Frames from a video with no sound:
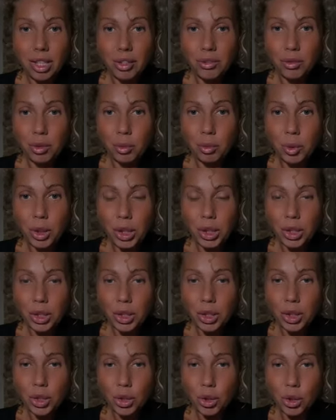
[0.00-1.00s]
Вы
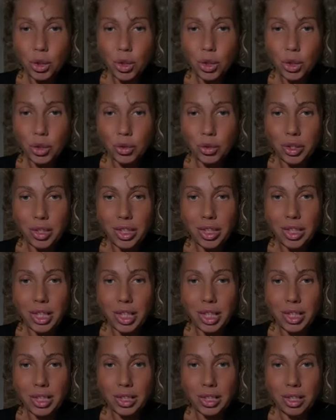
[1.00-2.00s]
боитесь то, что вы
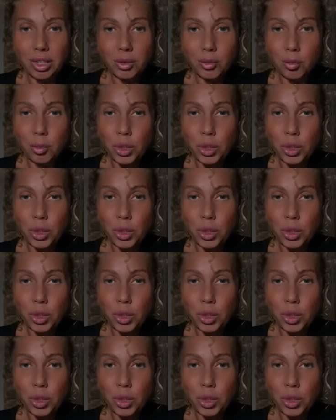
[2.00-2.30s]
знаете.